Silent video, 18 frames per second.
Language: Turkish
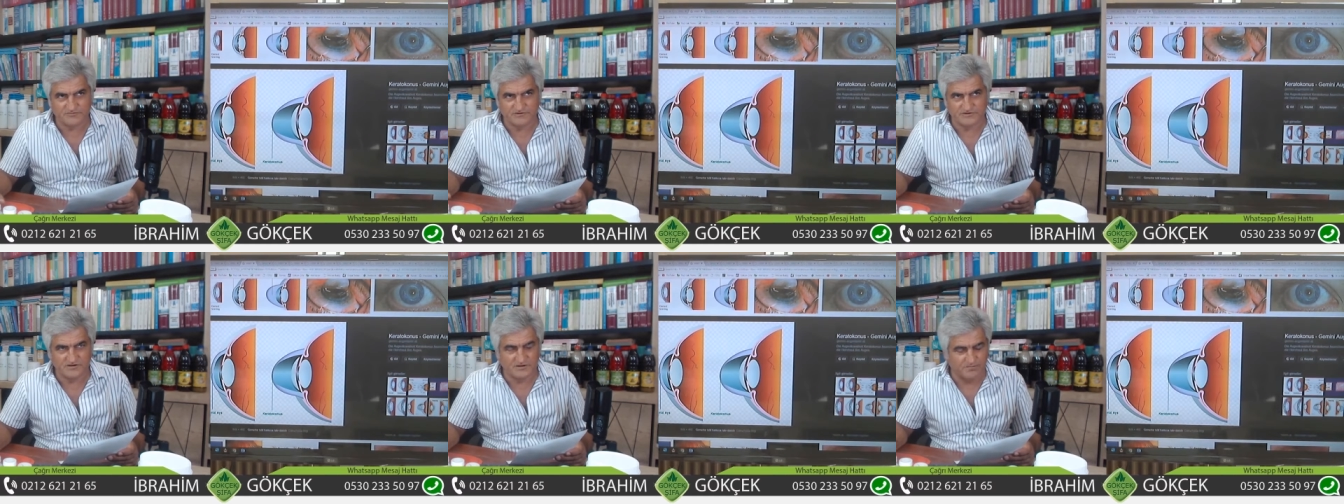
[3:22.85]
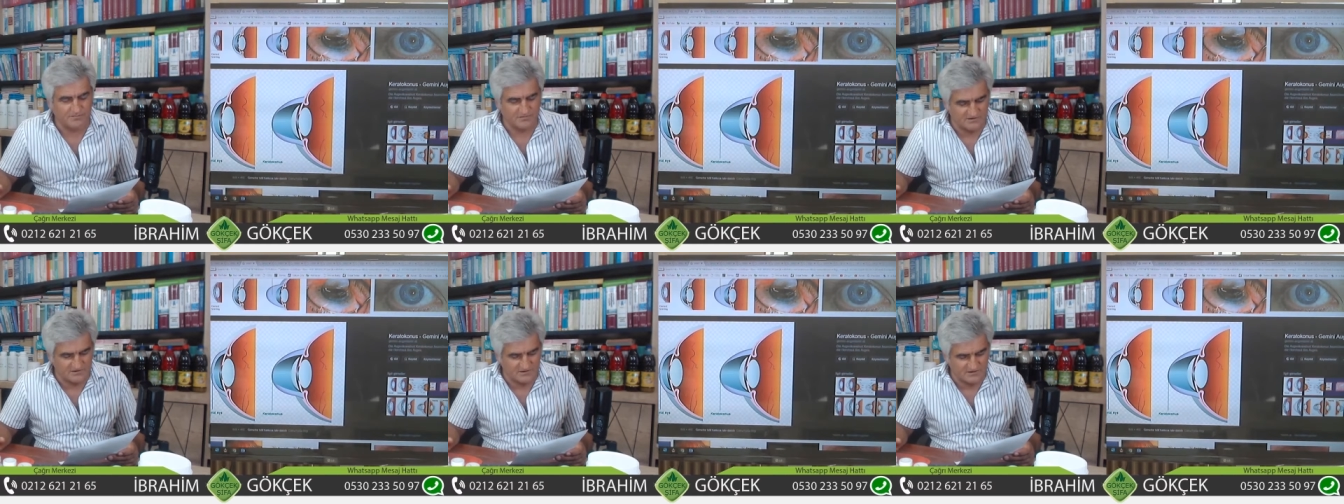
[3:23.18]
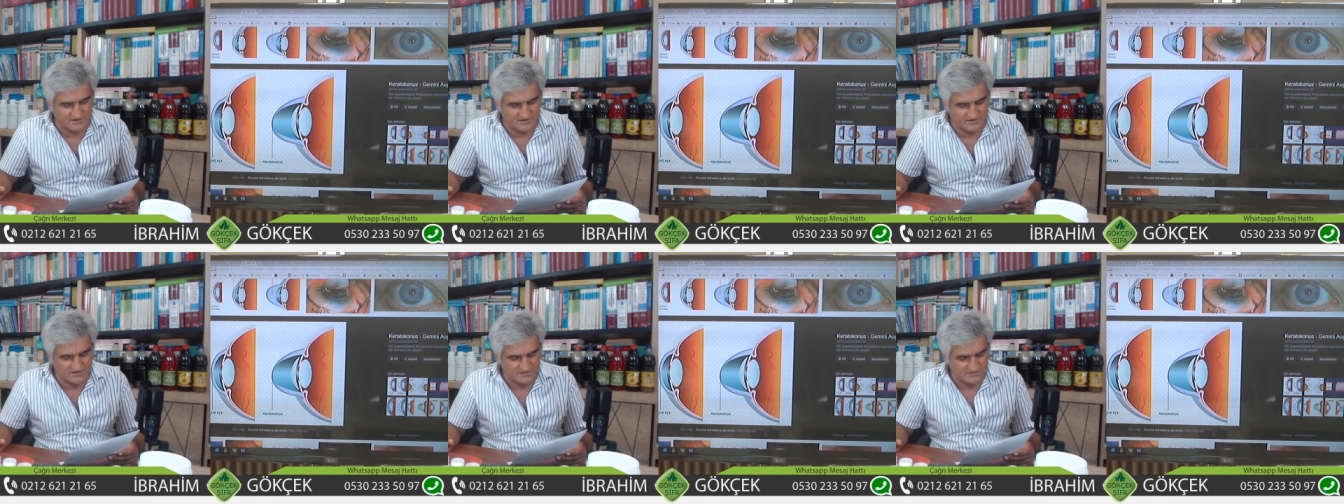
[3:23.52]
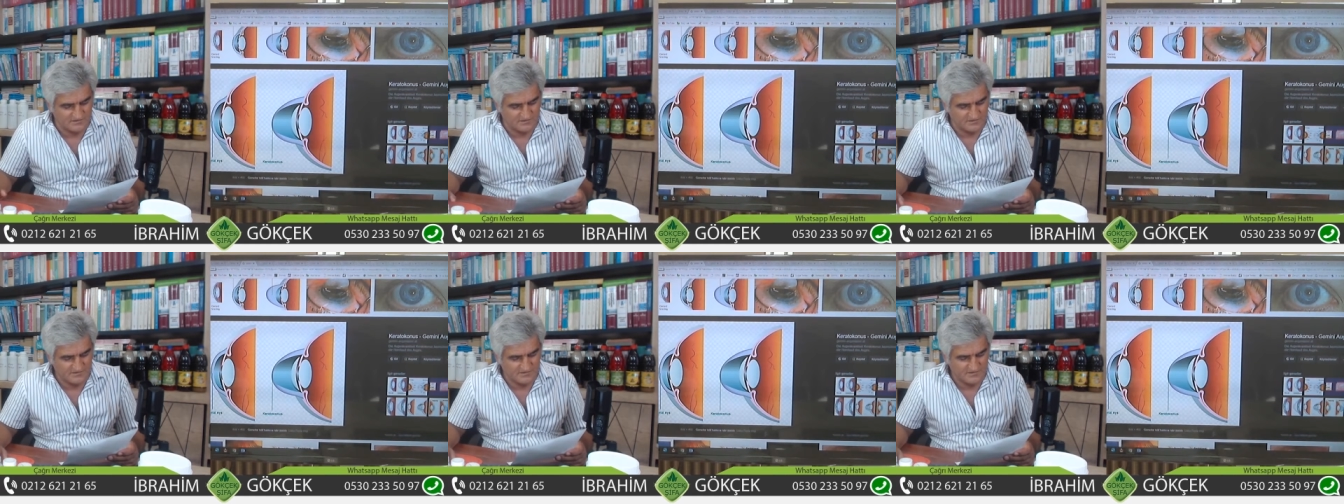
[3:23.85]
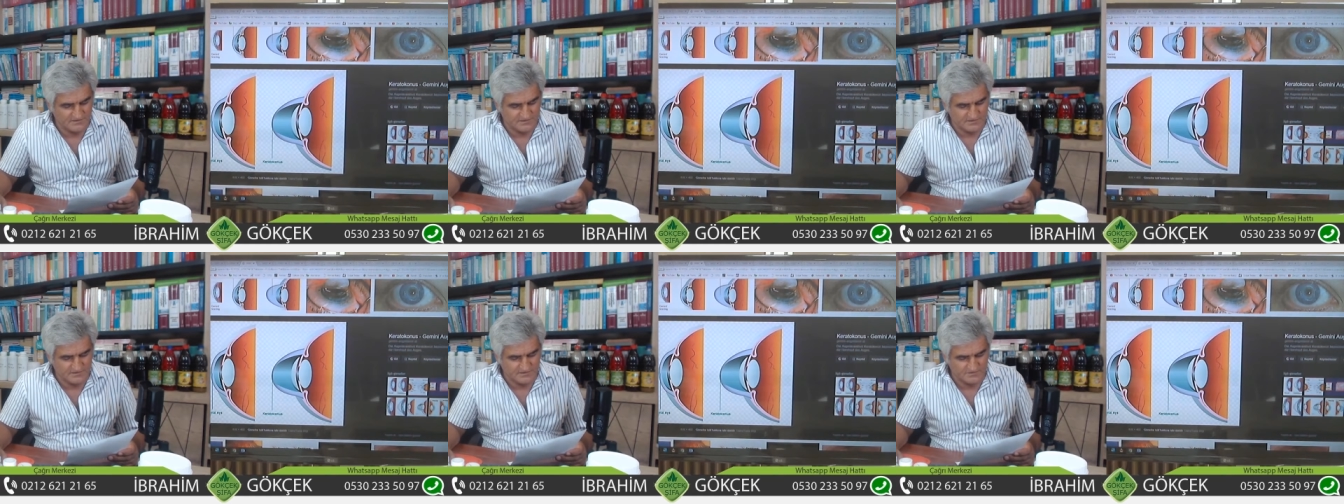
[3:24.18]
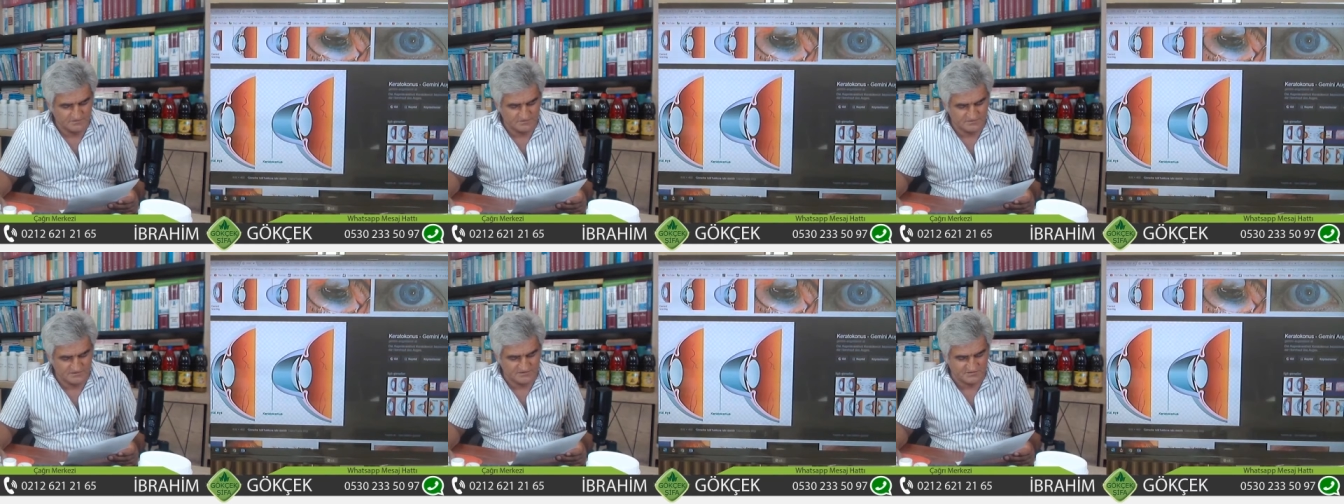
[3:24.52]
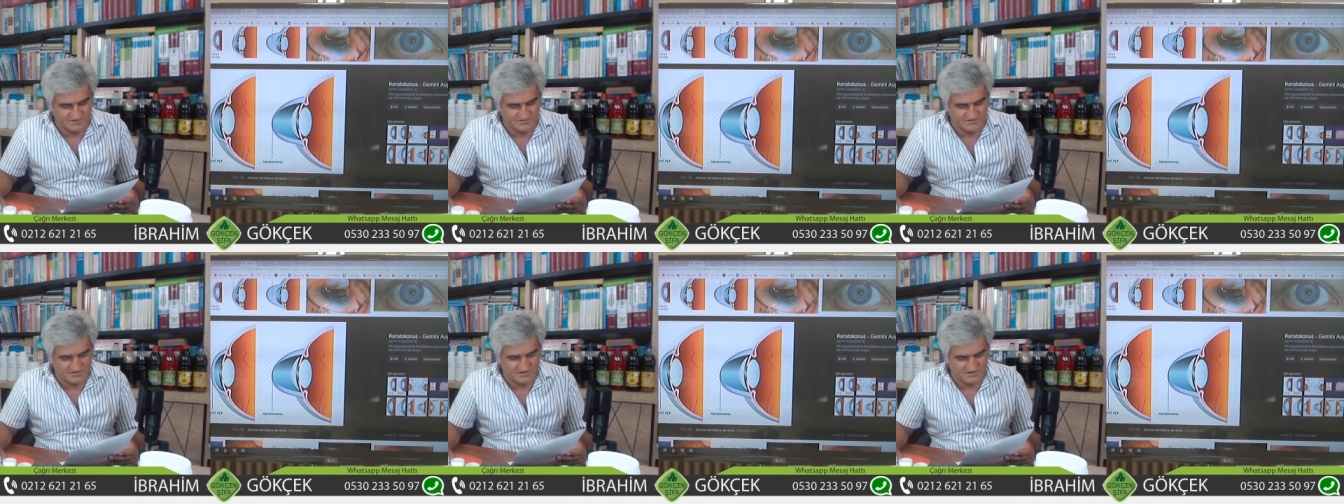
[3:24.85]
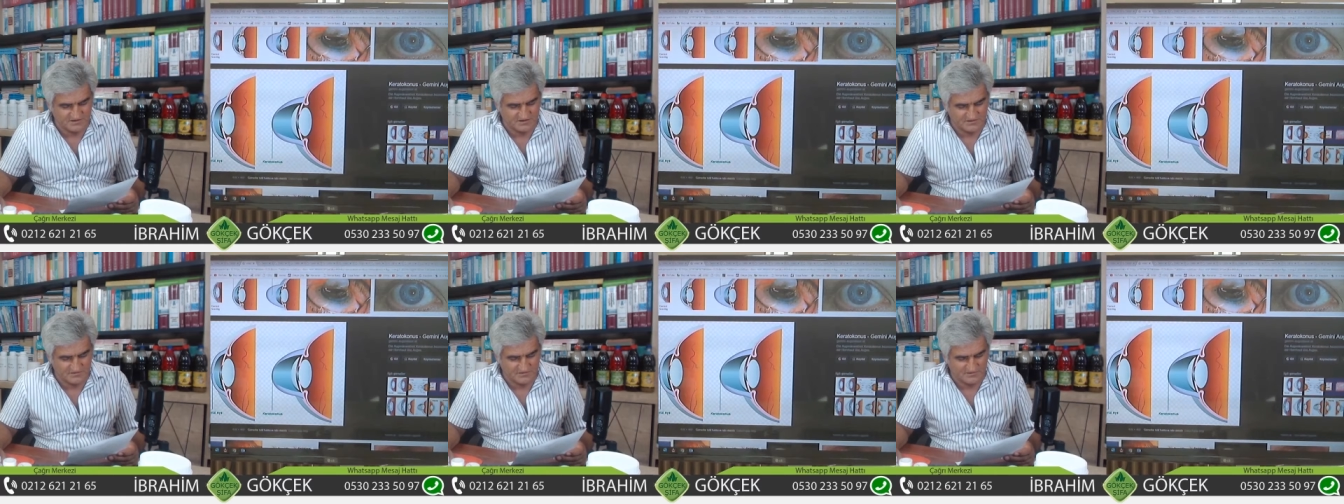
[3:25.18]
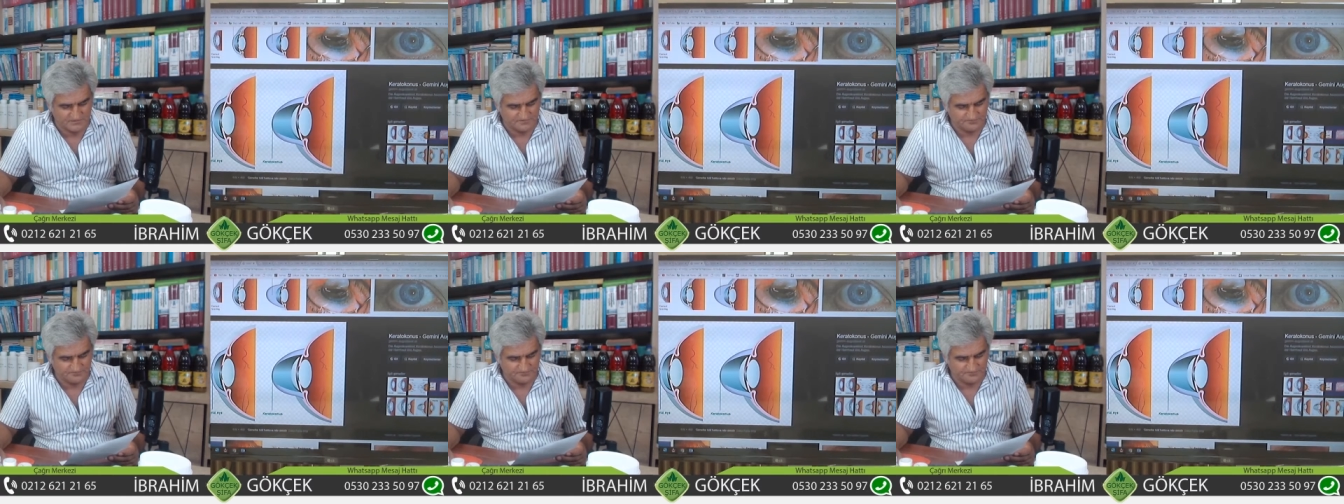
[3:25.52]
şey yapmadığı halde. Bizim gibi değil tabii.